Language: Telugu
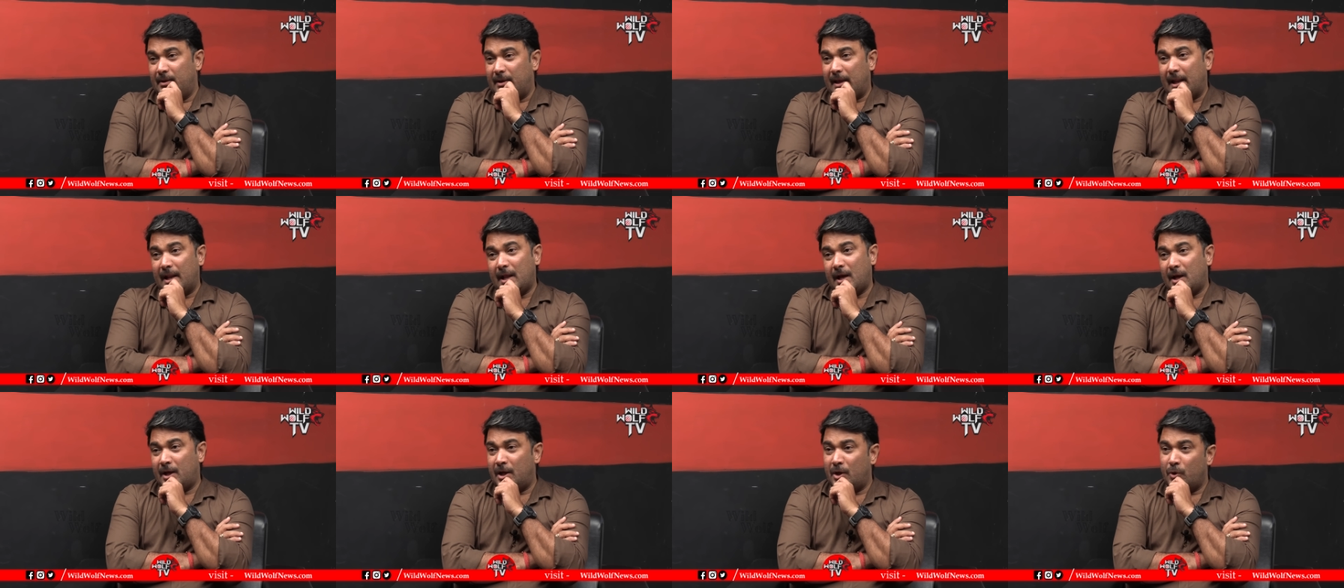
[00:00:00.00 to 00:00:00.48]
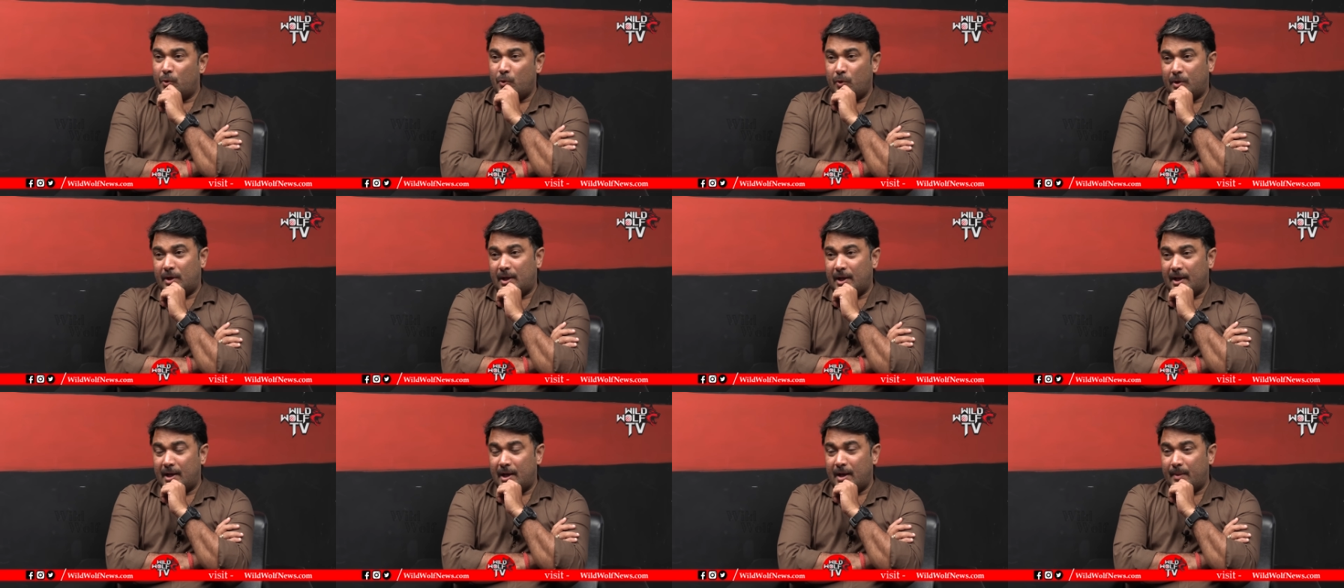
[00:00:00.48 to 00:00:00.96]
ఎలాగైనా
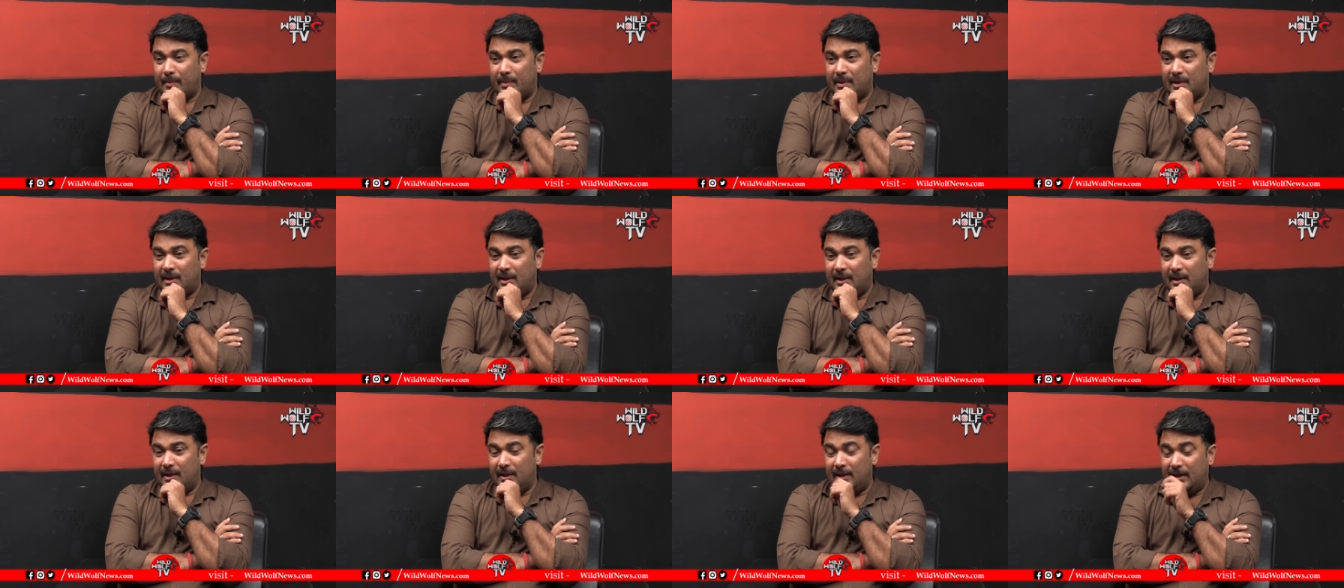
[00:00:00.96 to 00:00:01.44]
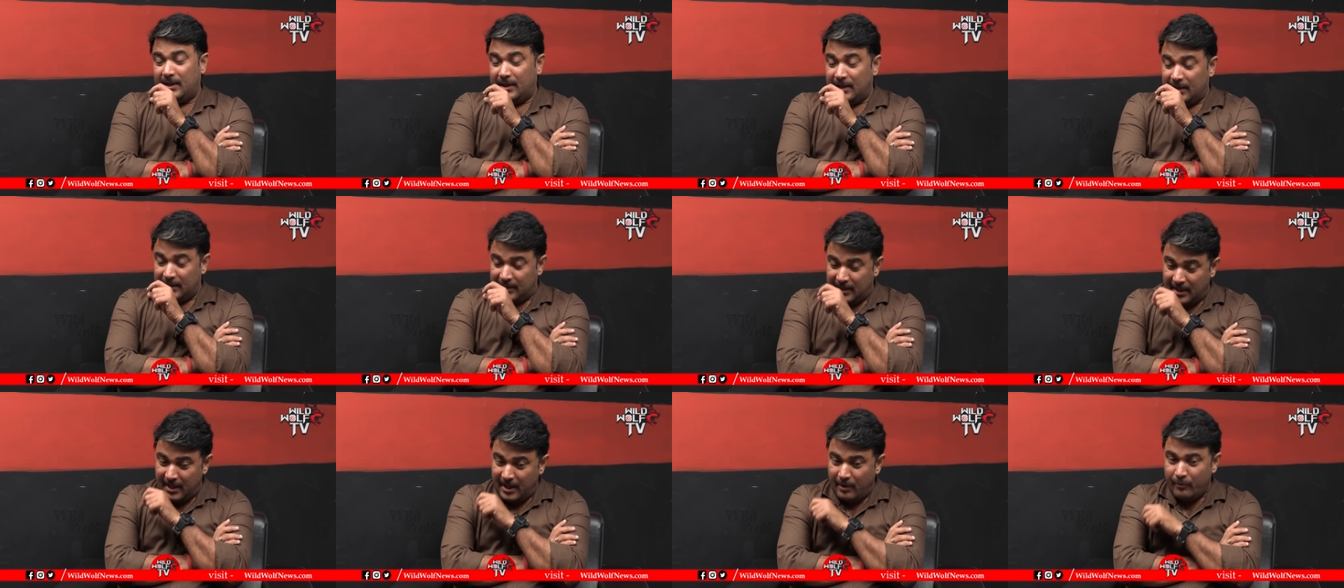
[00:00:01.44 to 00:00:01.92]
కొట్టాం కాబట్టి
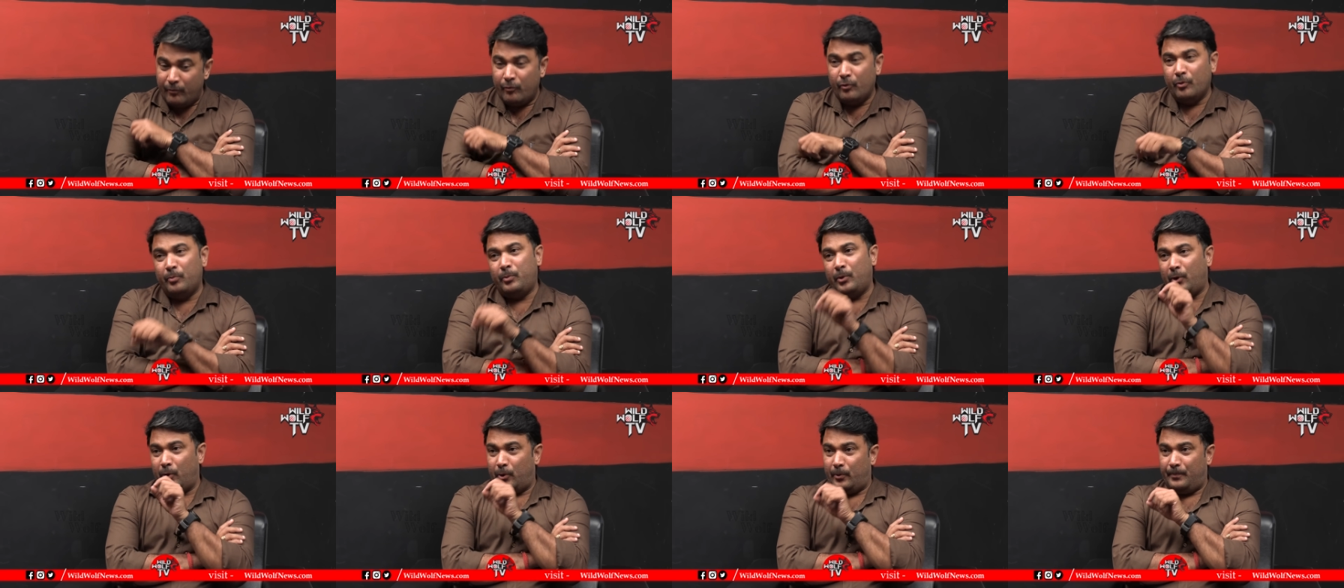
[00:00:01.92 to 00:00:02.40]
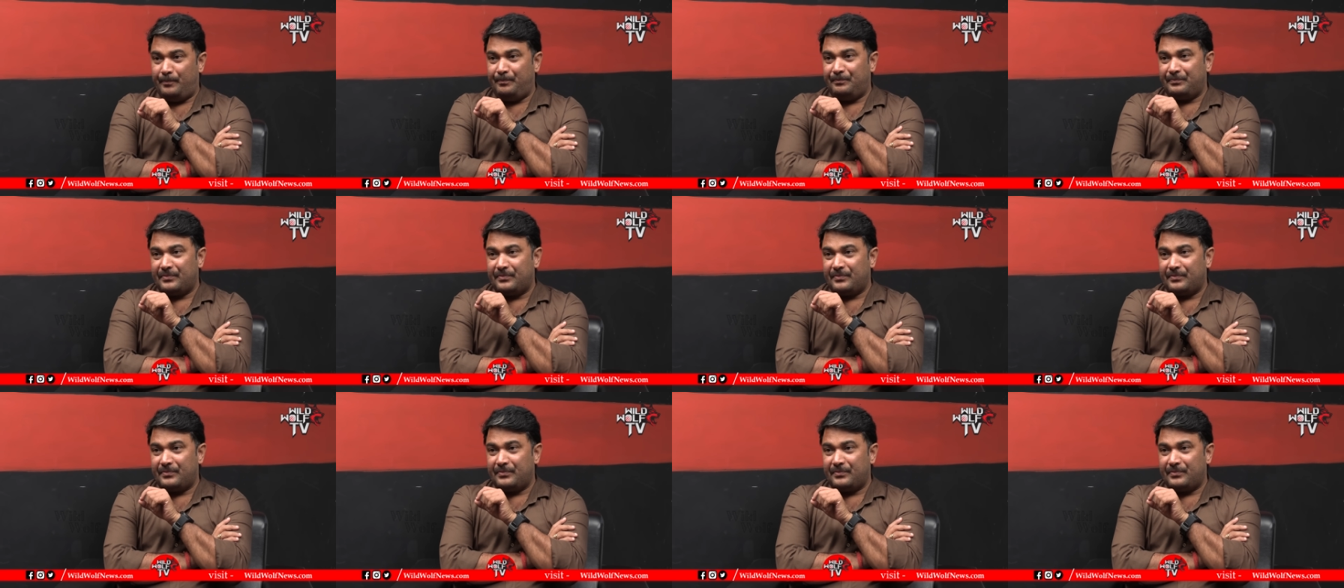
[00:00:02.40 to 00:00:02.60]
ఇదే ఊపులో